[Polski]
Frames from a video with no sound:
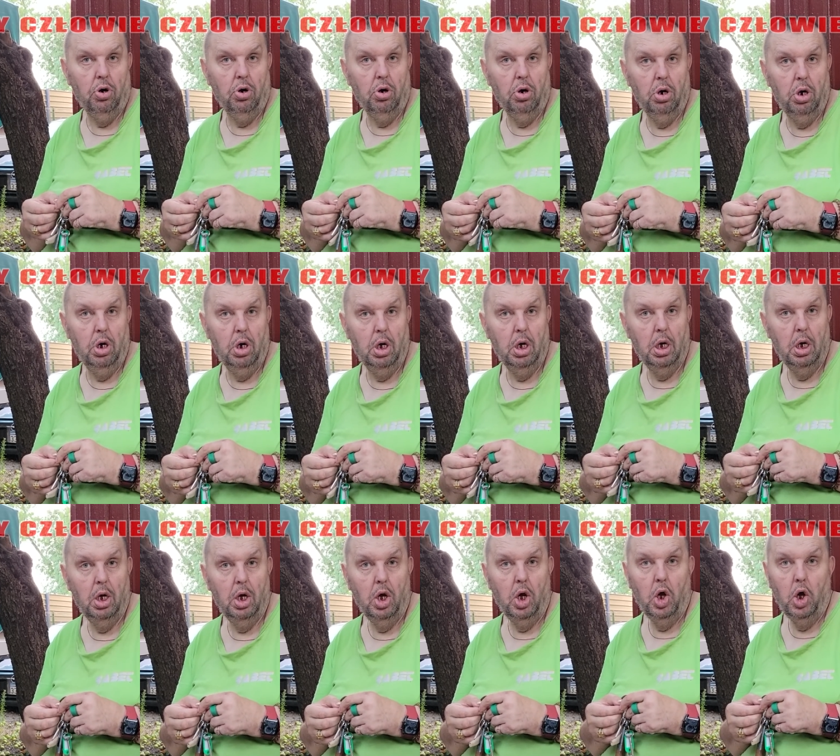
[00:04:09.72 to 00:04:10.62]
Obrazić
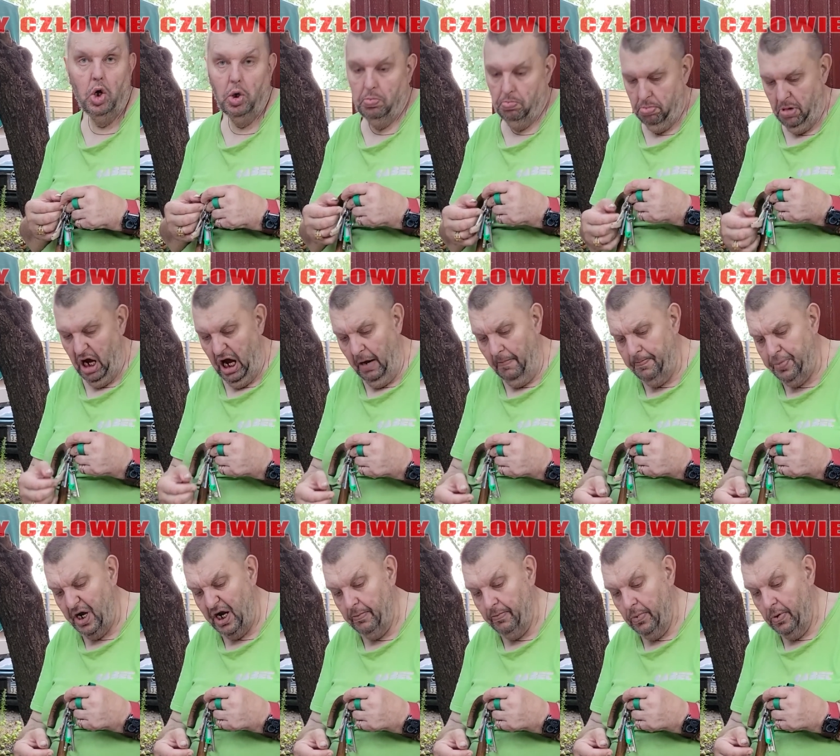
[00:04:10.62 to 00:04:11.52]
go masz prawo? Mam
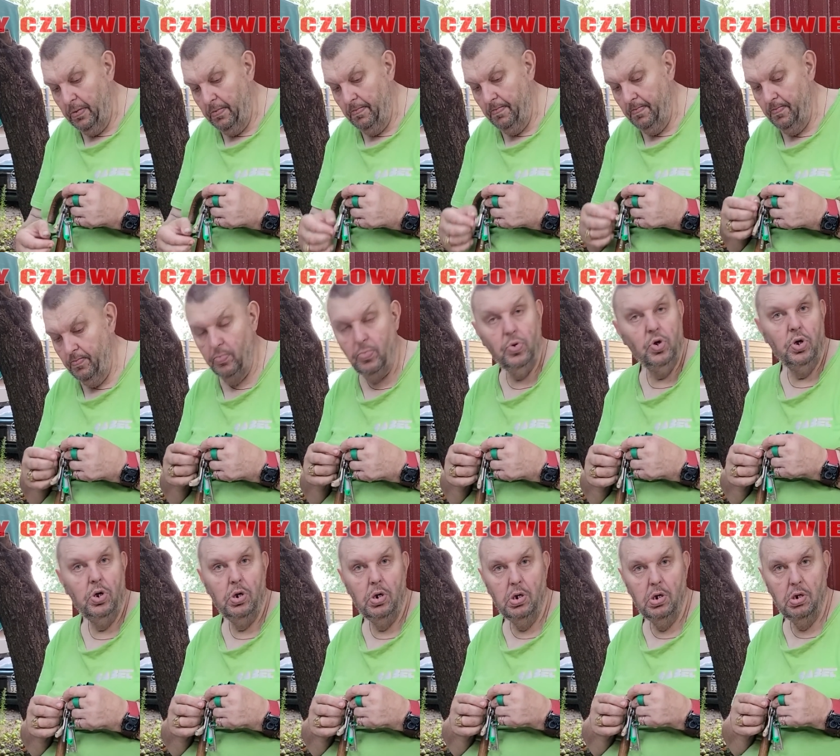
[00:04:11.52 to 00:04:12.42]
prawo. To ty masz
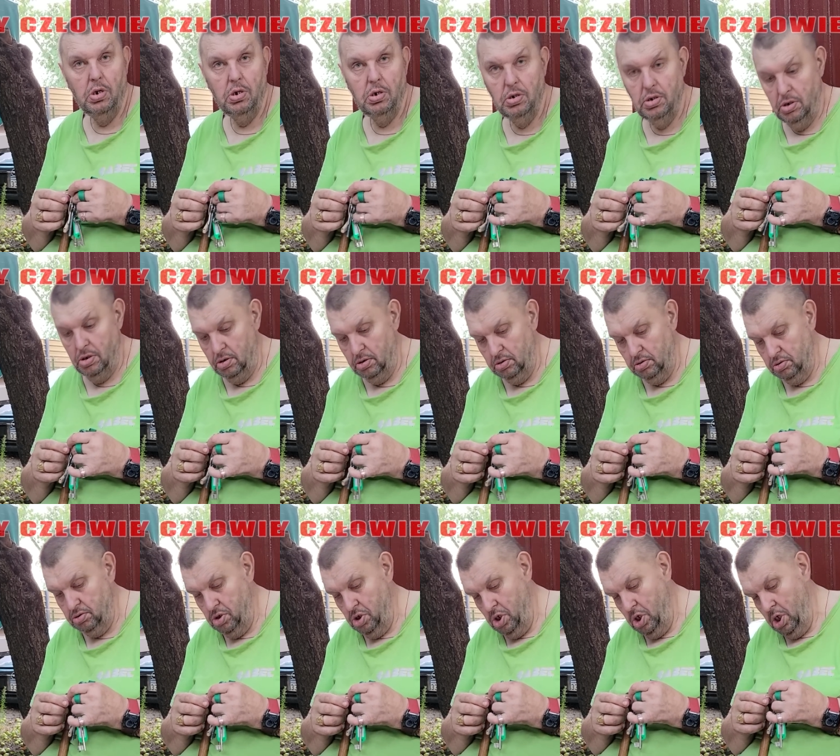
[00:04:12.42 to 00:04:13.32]
prawo policję
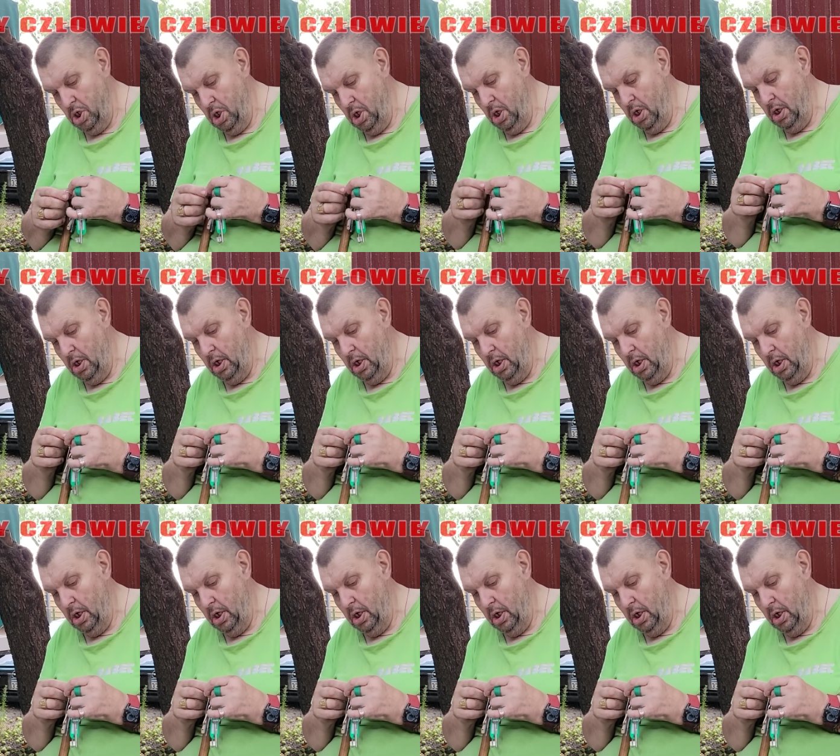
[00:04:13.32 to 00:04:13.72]
obrażać, tak?